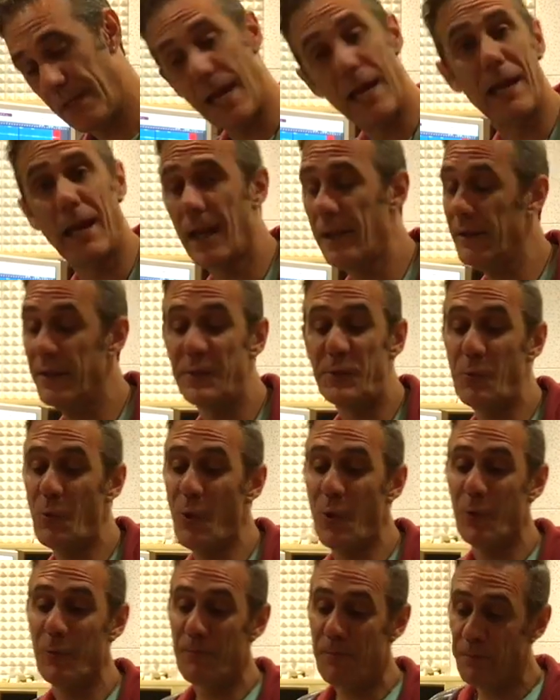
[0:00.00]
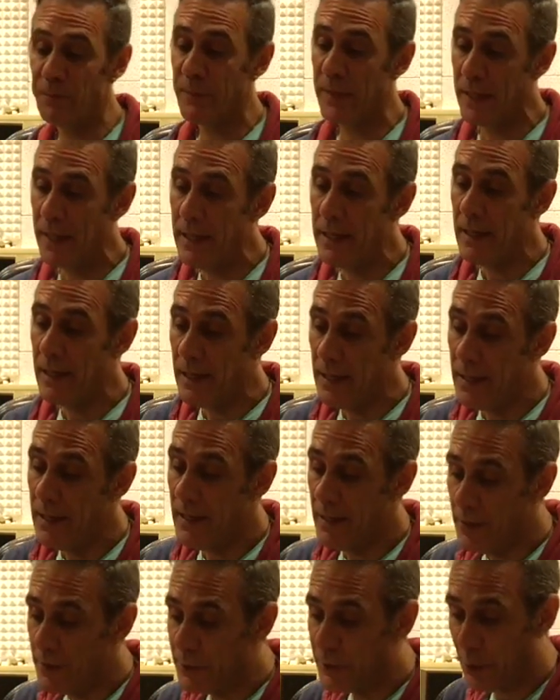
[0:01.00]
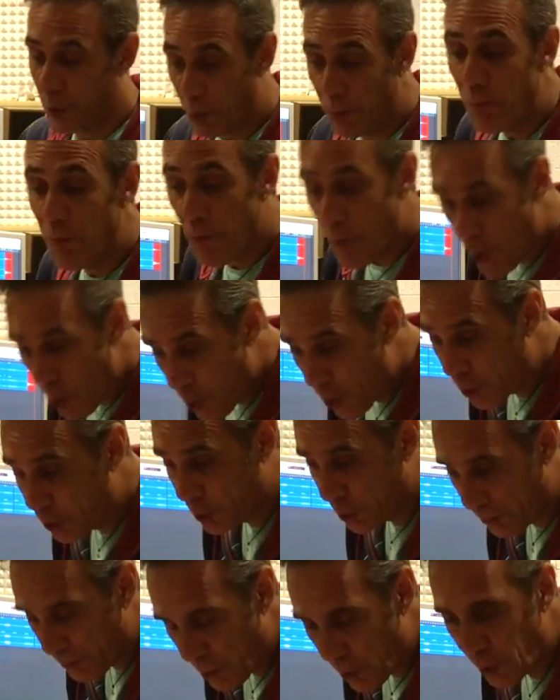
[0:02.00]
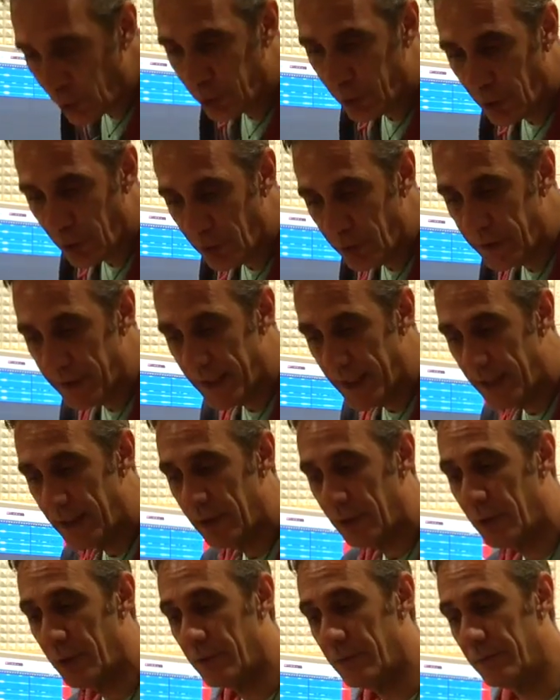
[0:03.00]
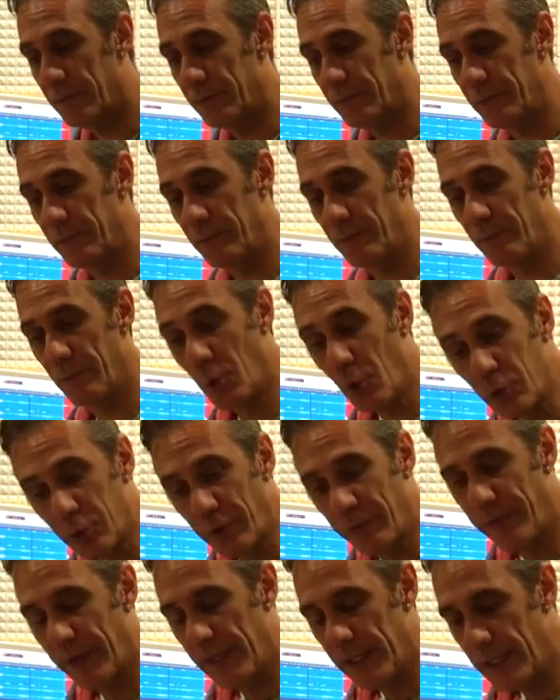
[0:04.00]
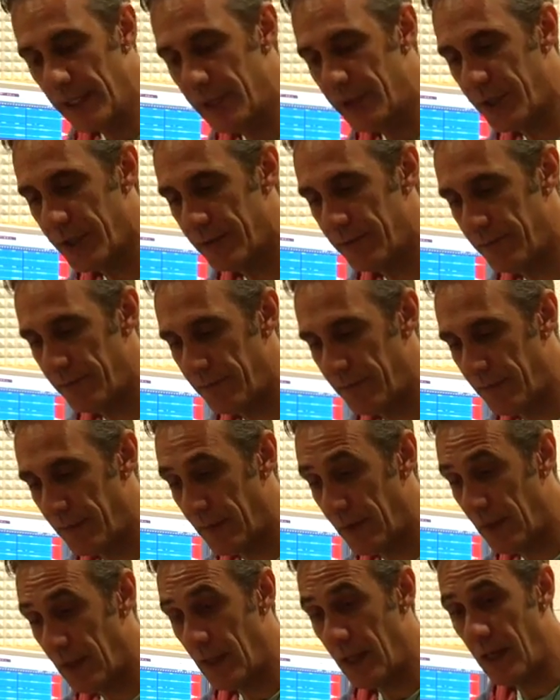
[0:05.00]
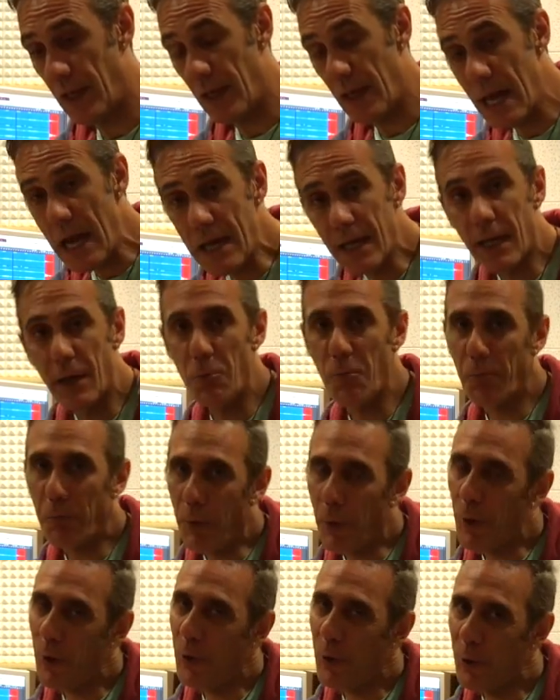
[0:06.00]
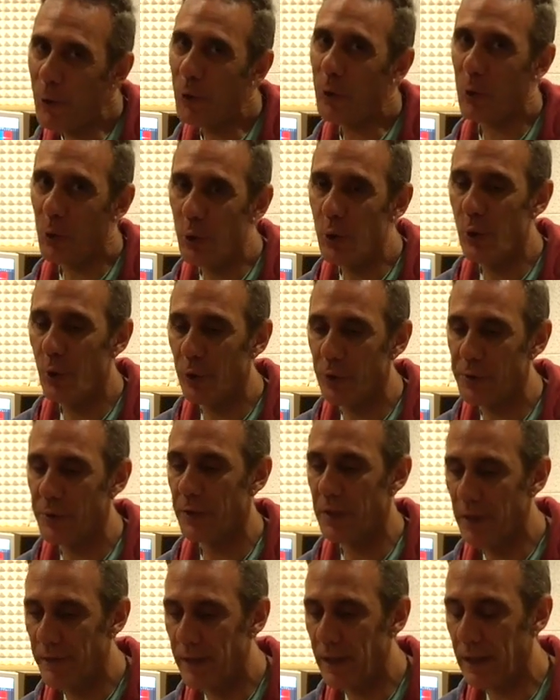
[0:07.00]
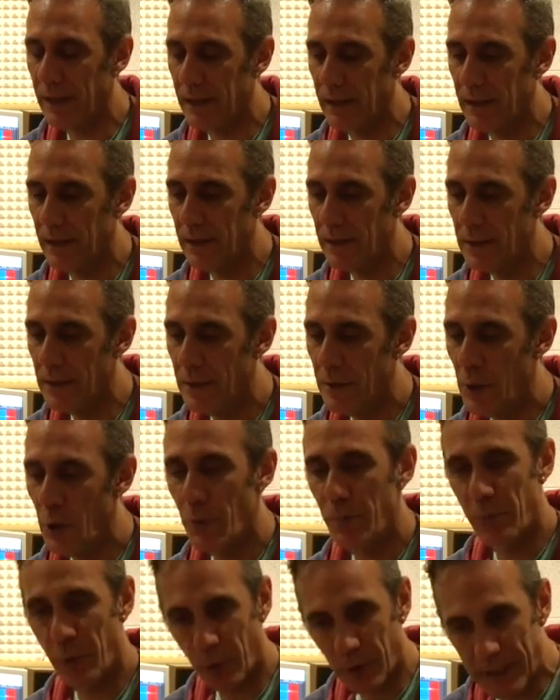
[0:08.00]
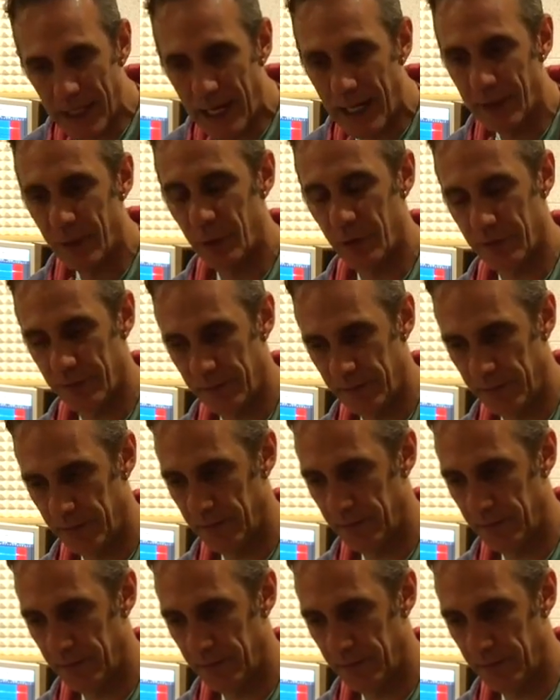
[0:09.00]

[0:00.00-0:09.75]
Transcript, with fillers: che grande suono. Sono molto molto contento, molto felice e anche un po' orgoglioso di aver portato